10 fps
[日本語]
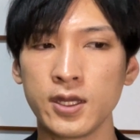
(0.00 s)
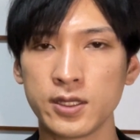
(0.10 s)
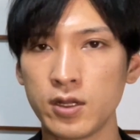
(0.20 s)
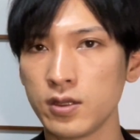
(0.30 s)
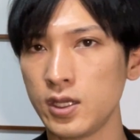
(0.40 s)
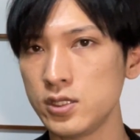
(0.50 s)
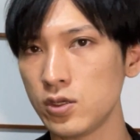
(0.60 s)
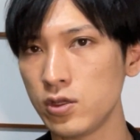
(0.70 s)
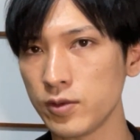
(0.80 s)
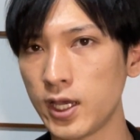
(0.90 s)
なので、現
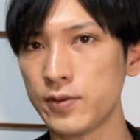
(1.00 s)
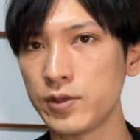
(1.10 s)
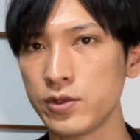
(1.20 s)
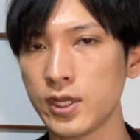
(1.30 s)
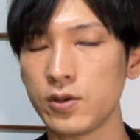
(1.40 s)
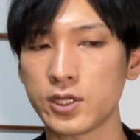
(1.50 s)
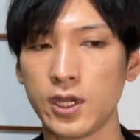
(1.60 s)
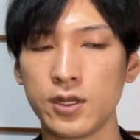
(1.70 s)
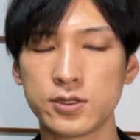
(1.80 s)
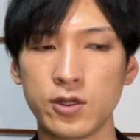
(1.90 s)
状のガーファムの値動
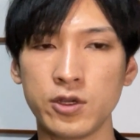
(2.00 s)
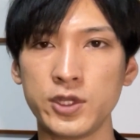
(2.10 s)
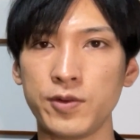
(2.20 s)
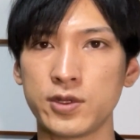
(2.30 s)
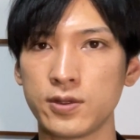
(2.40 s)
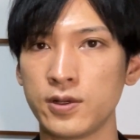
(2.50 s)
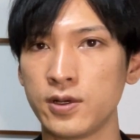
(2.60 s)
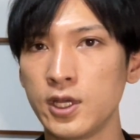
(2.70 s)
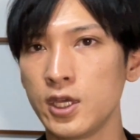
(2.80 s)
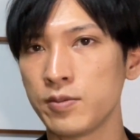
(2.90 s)
き、それを見てみる
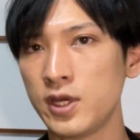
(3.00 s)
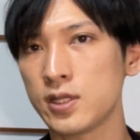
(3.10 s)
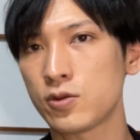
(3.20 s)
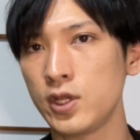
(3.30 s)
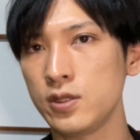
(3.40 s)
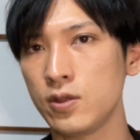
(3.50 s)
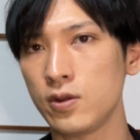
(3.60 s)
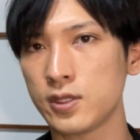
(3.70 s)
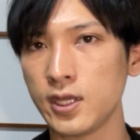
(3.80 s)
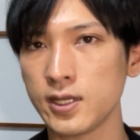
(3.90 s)
と、まだトレンドの
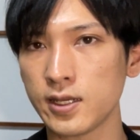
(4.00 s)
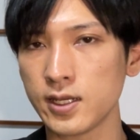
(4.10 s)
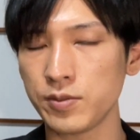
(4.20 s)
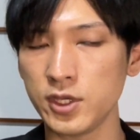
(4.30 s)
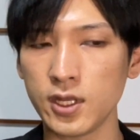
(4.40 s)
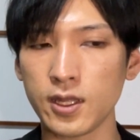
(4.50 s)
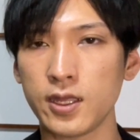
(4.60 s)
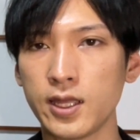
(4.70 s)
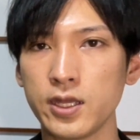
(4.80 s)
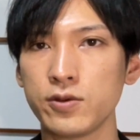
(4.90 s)
転換が見えてい
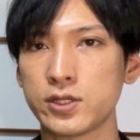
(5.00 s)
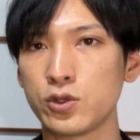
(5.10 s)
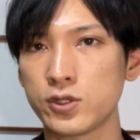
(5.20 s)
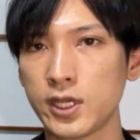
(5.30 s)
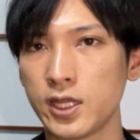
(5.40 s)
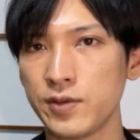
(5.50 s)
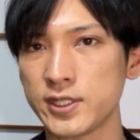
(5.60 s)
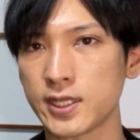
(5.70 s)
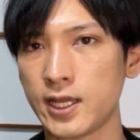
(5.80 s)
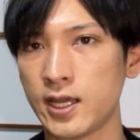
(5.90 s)
ないような状態になりま
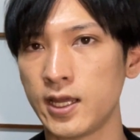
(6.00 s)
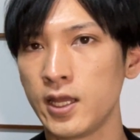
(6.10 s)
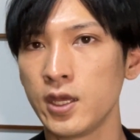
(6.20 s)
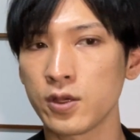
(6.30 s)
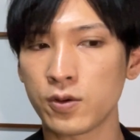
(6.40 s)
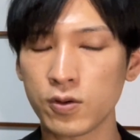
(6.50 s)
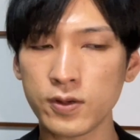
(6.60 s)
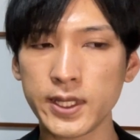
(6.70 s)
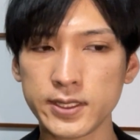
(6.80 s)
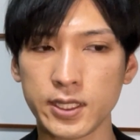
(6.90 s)
すから、ここ
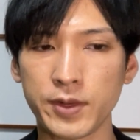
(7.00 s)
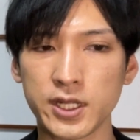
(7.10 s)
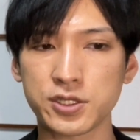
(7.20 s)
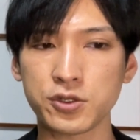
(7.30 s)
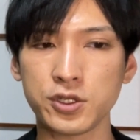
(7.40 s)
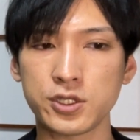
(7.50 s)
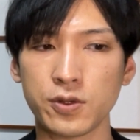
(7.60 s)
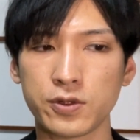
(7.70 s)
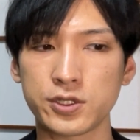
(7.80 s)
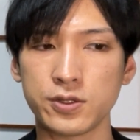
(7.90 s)
はですね、まだ注意してお
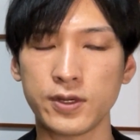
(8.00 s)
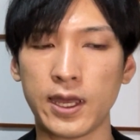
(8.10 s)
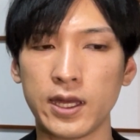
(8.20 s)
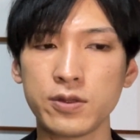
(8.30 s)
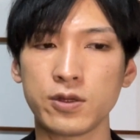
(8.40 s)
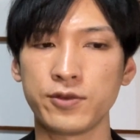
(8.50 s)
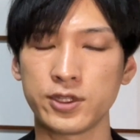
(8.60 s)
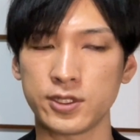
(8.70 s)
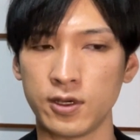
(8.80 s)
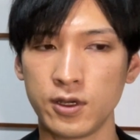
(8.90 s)
く必要があると思うんで
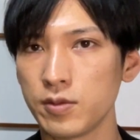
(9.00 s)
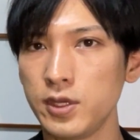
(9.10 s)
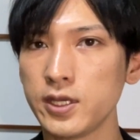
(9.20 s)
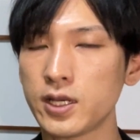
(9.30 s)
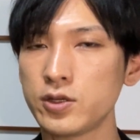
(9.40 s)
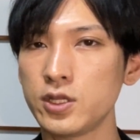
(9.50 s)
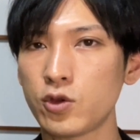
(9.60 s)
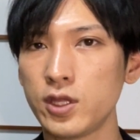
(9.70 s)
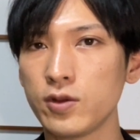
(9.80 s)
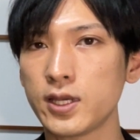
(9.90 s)
すよ。明確に
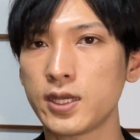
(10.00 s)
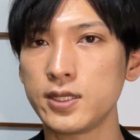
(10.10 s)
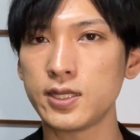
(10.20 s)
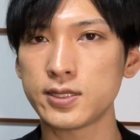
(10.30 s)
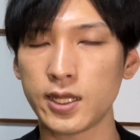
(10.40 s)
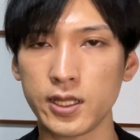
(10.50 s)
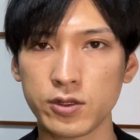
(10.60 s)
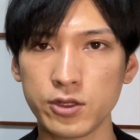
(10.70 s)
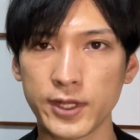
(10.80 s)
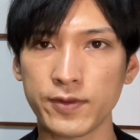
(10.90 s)
トレンドが形成されてく
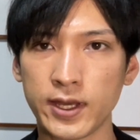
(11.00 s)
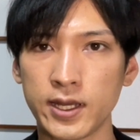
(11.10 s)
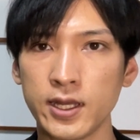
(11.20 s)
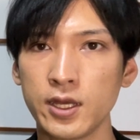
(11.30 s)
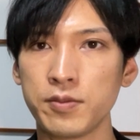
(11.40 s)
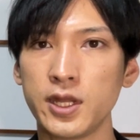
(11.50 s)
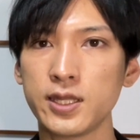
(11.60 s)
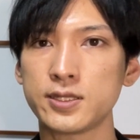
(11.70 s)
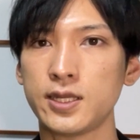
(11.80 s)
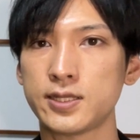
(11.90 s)
るまでは、まだで
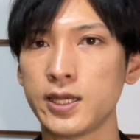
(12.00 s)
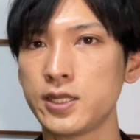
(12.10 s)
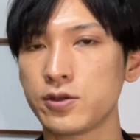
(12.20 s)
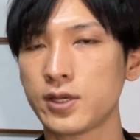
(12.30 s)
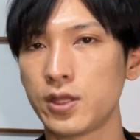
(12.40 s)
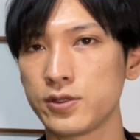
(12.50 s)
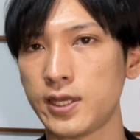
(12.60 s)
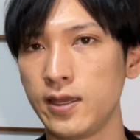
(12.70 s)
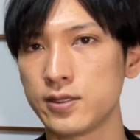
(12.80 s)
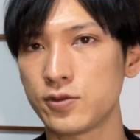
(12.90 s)
すね、下げてくる可能
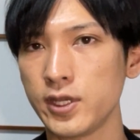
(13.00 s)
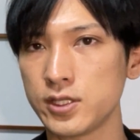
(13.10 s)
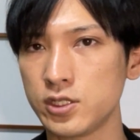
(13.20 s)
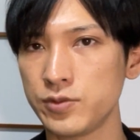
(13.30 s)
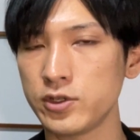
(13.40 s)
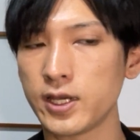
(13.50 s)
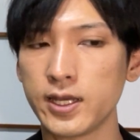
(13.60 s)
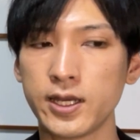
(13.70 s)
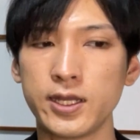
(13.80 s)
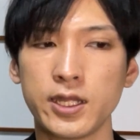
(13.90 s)
性、それが十分考
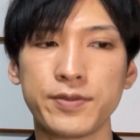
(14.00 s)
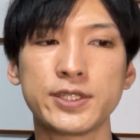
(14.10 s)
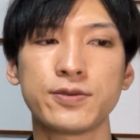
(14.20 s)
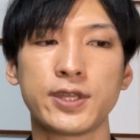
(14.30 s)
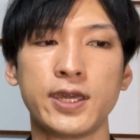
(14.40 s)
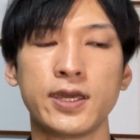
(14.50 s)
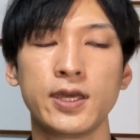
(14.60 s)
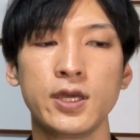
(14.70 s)
えられますので、